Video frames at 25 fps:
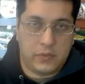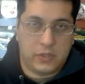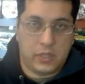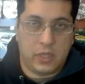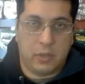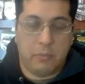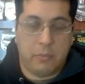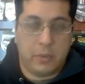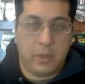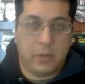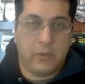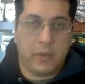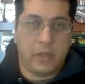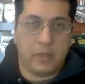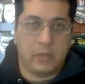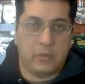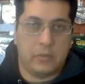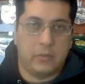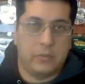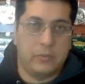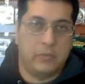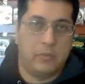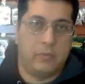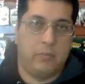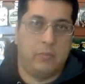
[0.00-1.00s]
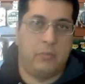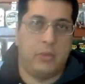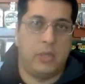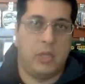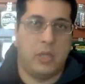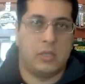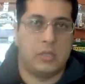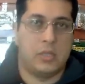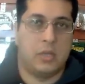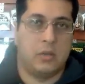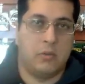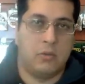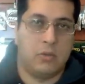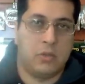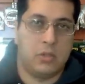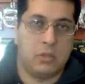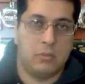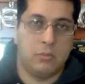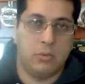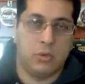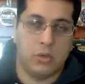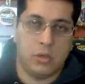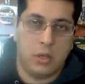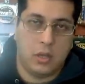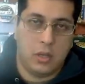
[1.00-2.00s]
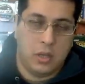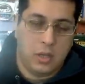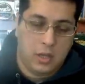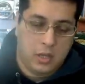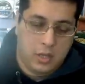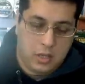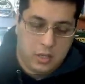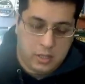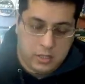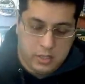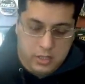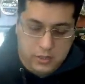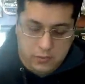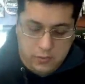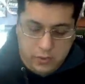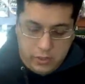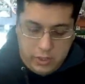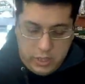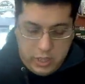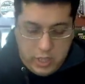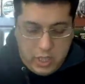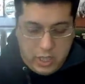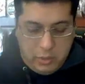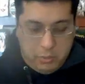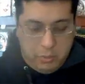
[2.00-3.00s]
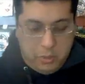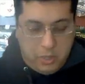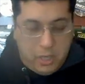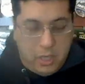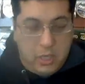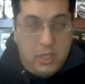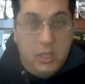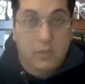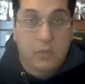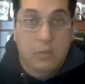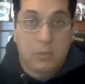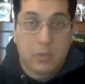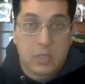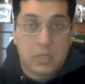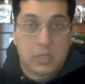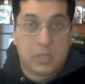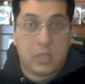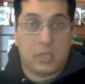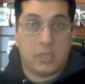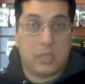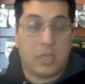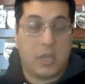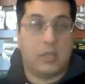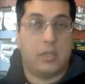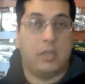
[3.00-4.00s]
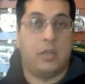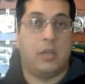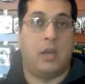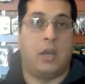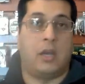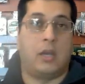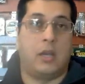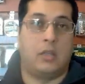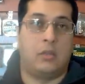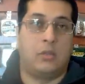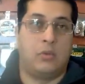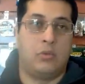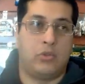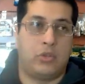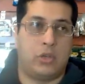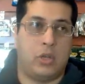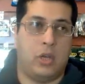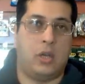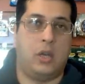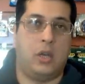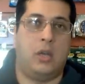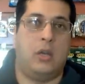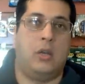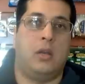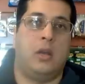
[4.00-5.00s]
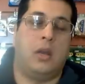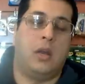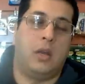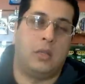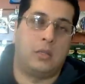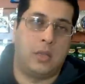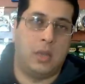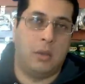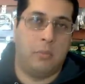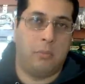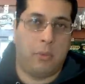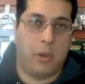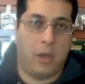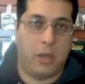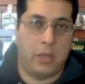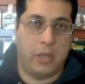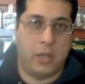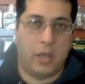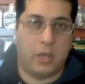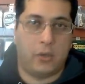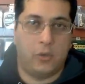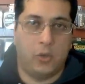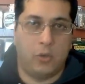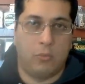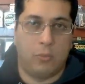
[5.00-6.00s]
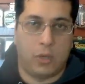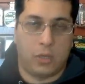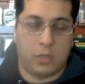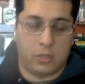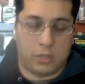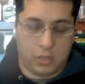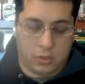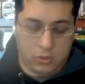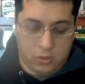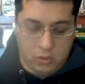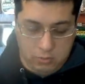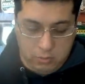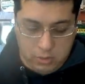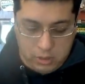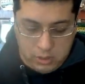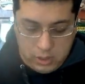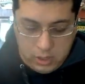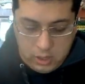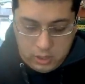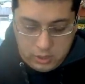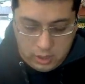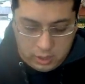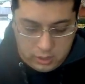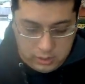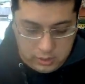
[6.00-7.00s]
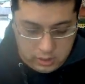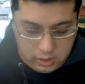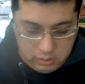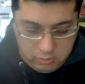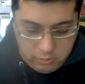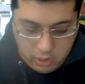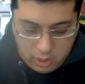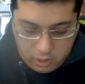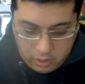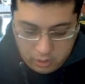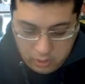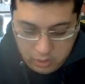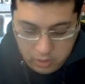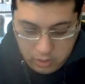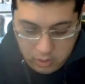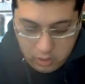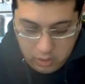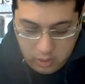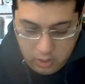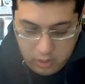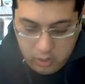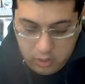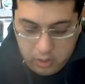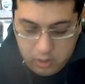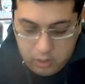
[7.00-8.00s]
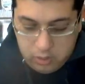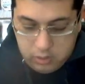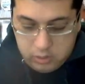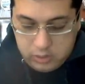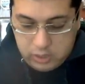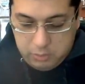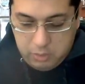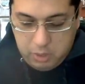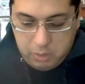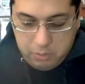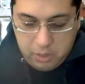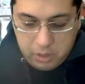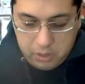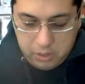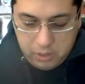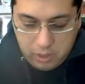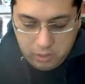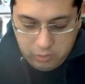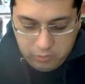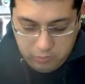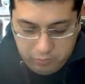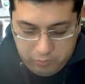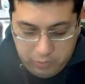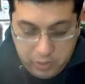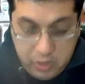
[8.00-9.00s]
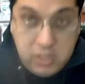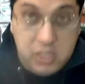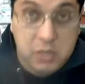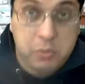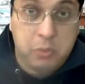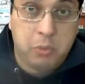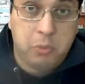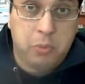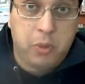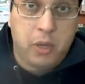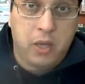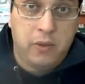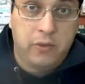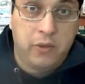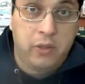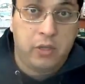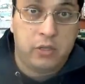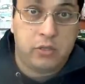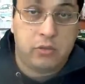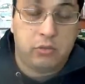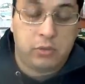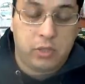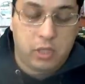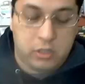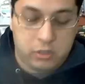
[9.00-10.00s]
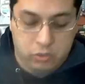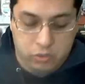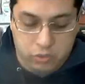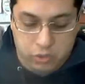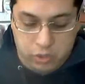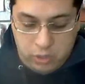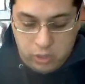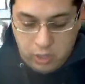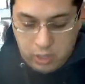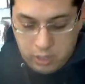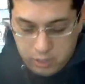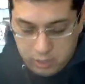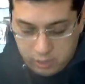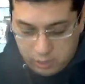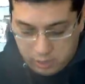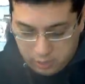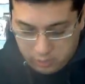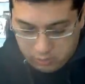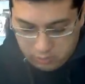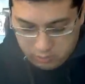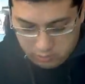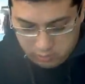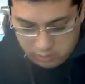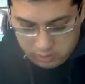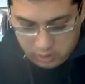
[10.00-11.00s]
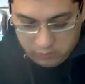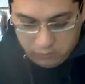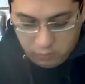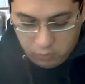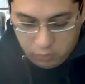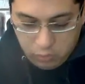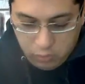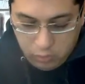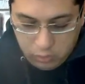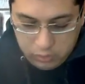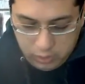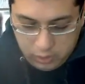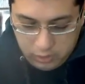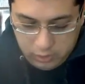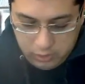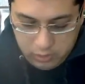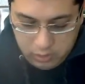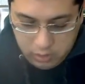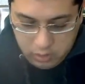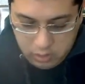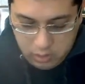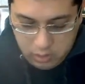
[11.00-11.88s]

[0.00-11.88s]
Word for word: Всем привет, меня зовут Тимур. Сегодня я бы хотел вам рассказать о катушках от компании Акума, такой модели как Сеймар. Сама модель, в принципе, появилась у нас уже на рынке с того года,